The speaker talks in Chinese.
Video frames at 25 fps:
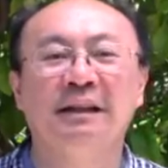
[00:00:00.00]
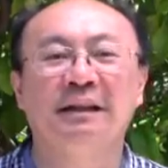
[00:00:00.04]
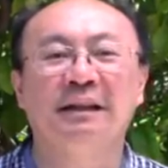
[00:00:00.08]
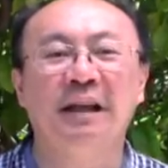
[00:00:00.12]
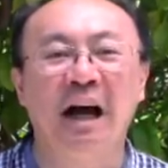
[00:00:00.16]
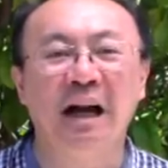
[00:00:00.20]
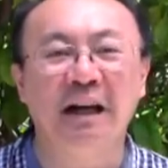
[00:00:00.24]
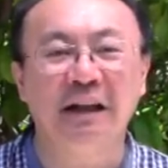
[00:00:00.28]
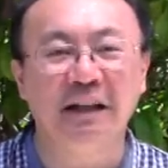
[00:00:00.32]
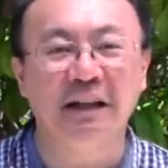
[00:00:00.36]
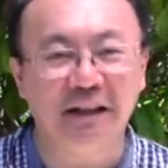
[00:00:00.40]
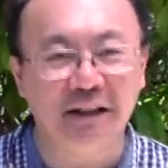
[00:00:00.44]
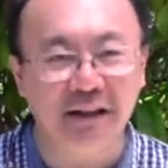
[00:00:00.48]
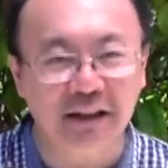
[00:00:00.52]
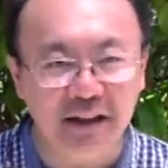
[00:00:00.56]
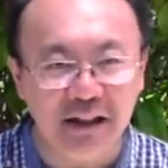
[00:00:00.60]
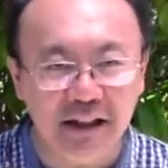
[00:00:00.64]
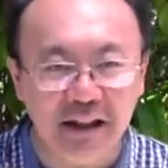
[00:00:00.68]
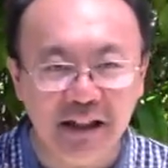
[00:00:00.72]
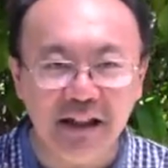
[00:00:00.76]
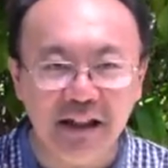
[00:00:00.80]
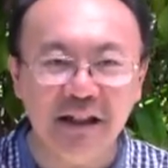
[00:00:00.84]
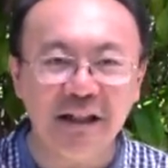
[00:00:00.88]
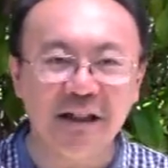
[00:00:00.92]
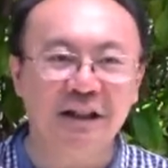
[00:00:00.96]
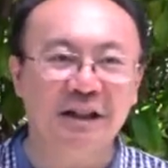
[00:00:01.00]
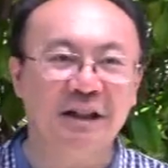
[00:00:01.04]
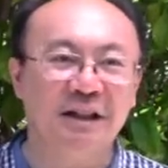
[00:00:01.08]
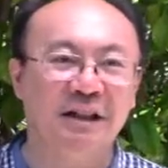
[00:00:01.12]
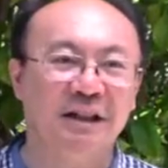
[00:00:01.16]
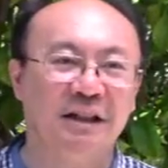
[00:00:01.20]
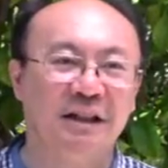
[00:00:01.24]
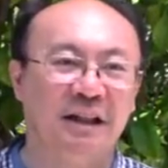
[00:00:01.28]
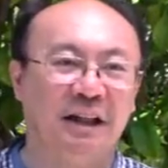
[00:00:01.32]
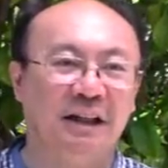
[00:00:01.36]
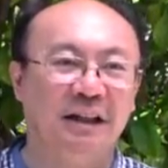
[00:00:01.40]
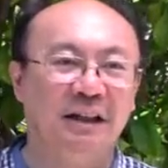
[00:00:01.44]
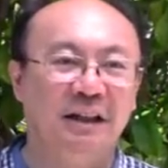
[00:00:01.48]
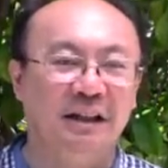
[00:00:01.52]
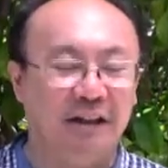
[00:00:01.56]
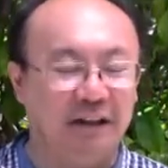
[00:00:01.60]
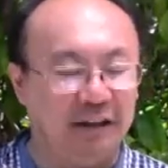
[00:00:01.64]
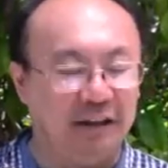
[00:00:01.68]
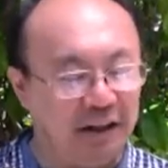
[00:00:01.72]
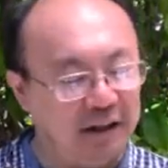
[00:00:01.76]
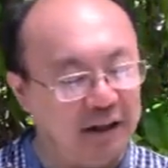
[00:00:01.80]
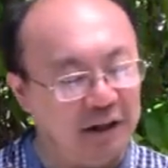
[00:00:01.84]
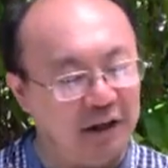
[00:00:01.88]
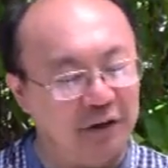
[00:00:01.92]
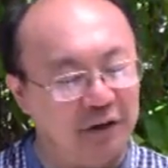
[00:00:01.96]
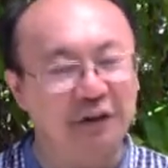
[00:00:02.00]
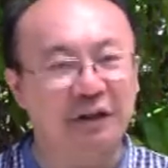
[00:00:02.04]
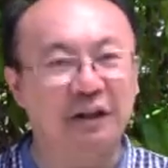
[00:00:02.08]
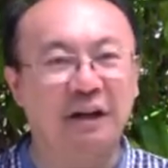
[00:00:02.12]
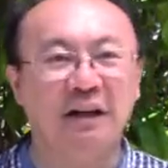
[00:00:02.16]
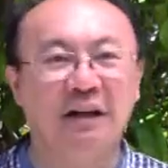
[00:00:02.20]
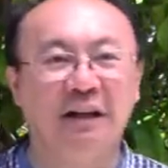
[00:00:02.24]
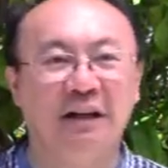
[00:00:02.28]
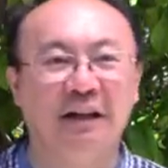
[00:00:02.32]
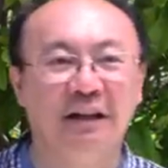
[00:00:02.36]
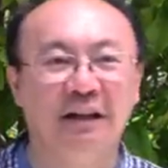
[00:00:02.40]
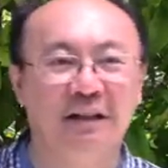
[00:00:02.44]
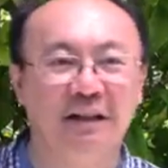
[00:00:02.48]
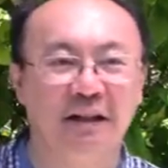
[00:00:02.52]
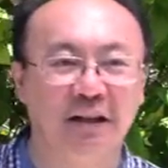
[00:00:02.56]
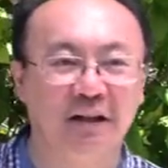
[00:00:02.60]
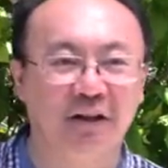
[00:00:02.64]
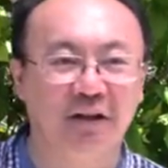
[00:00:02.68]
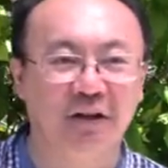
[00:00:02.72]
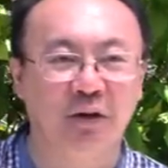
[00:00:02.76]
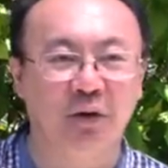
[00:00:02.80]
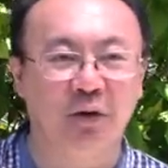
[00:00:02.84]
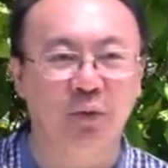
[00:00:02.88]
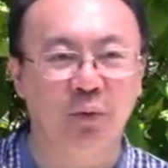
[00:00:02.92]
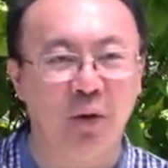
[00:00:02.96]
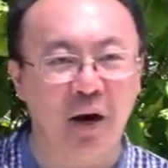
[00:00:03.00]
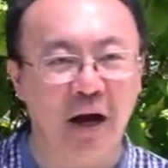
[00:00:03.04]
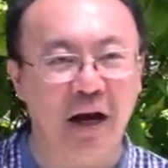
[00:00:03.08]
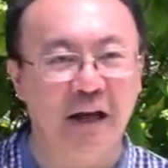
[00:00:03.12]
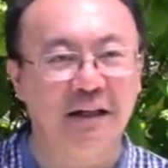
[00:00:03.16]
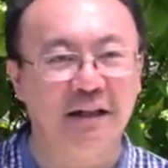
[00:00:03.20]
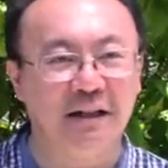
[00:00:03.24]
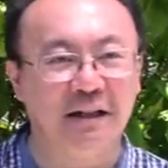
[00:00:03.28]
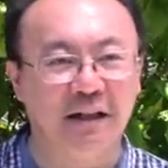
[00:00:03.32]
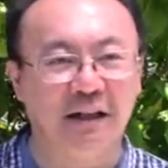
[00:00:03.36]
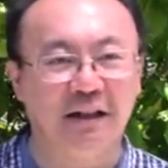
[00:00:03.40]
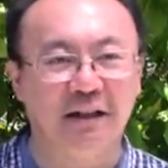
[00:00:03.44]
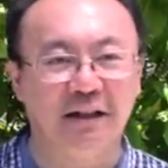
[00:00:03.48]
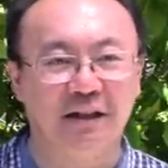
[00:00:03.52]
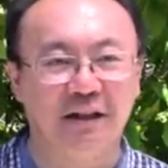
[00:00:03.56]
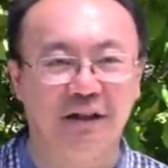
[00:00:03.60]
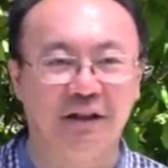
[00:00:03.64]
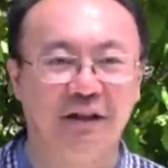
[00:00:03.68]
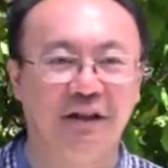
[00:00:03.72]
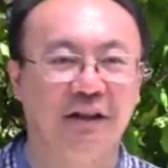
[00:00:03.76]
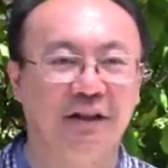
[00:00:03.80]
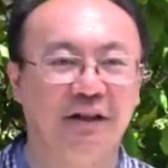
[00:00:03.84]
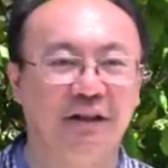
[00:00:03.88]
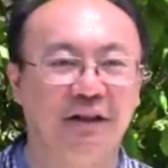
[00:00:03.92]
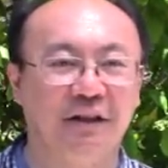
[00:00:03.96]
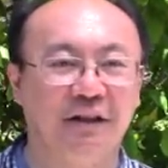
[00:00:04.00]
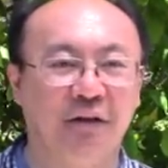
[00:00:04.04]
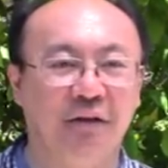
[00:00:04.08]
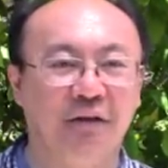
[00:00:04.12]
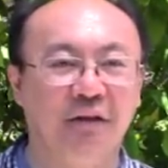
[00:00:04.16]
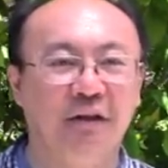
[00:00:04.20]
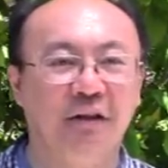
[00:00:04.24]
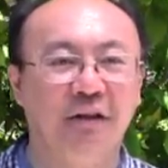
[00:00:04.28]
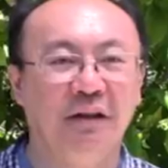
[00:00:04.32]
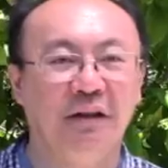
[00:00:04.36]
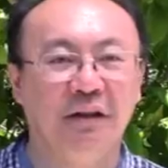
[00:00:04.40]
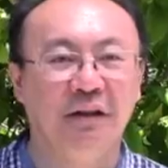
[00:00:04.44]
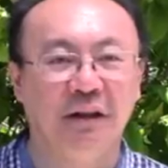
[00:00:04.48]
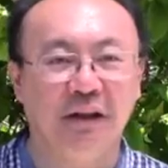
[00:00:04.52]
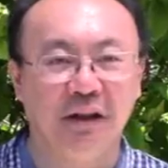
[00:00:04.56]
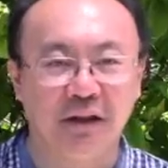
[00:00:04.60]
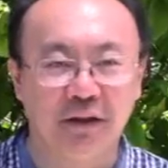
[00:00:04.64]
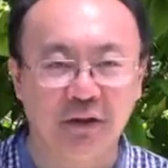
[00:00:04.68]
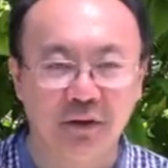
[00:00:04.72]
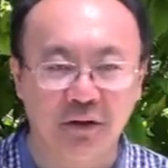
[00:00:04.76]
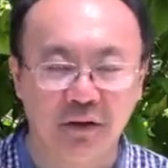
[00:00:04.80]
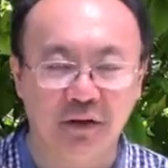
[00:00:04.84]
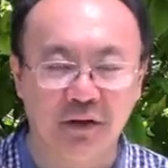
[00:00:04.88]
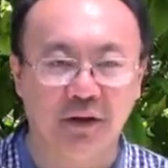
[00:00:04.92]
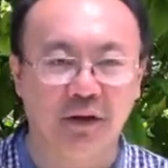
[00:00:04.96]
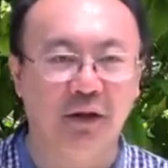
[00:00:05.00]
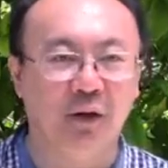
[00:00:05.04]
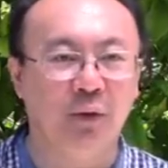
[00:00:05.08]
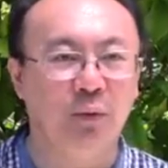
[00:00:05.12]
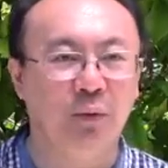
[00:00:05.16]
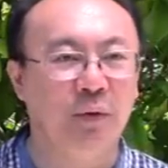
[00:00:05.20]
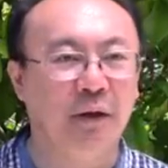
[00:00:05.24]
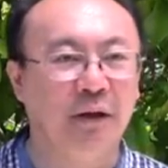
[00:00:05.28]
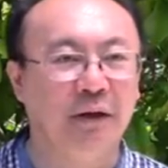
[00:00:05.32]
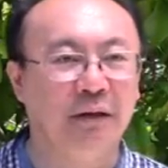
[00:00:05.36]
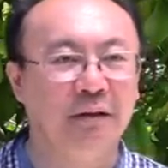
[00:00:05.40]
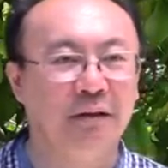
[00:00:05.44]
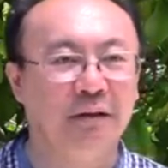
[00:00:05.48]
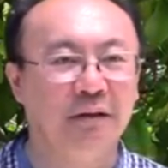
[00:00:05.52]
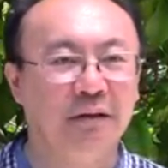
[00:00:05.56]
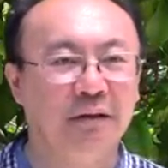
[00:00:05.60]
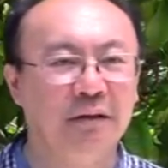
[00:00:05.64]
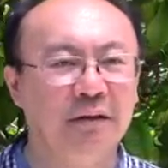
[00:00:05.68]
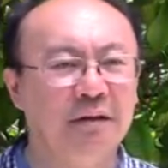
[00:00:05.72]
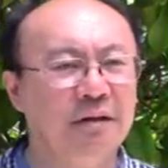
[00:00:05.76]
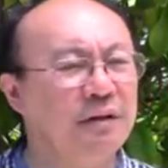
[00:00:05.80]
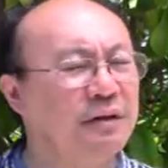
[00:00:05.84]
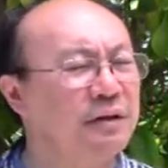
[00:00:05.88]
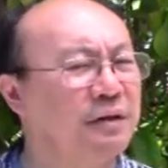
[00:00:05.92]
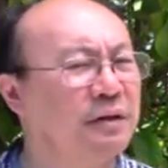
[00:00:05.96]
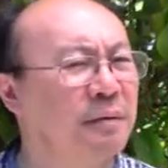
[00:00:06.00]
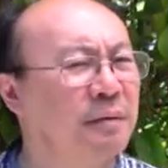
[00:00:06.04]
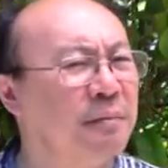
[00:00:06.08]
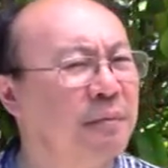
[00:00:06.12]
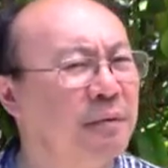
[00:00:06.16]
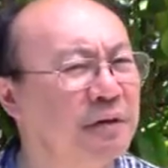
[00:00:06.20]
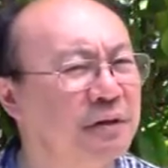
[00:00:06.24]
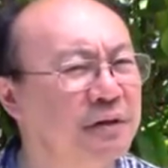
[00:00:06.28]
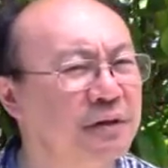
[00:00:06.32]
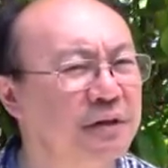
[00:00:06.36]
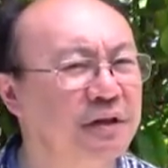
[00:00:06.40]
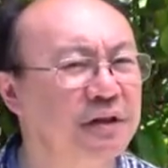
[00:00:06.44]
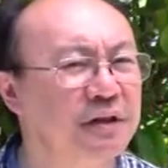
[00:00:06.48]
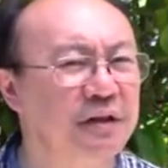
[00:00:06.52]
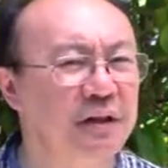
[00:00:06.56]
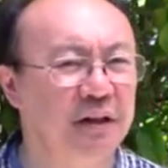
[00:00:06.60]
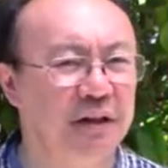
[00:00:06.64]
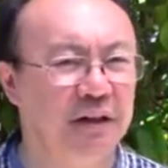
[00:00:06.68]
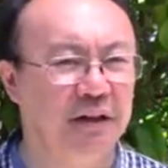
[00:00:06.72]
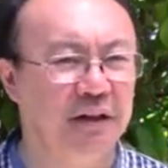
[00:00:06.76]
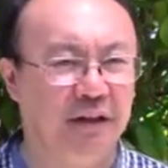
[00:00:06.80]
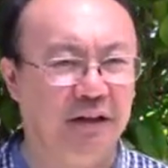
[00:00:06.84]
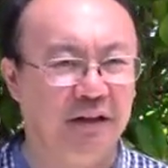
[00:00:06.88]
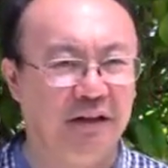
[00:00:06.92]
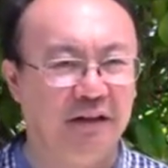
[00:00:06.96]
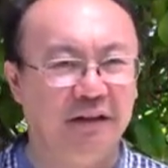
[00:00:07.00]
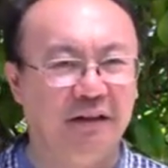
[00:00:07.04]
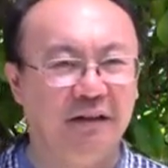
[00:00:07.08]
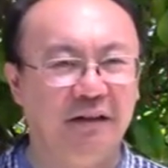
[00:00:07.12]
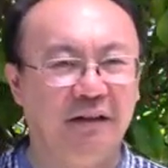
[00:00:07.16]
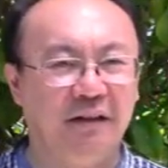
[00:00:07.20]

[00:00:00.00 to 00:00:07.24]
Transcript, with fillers: 当你第一次的听到圣灵这个关键词的时候，你就可能问：什么是圣灵？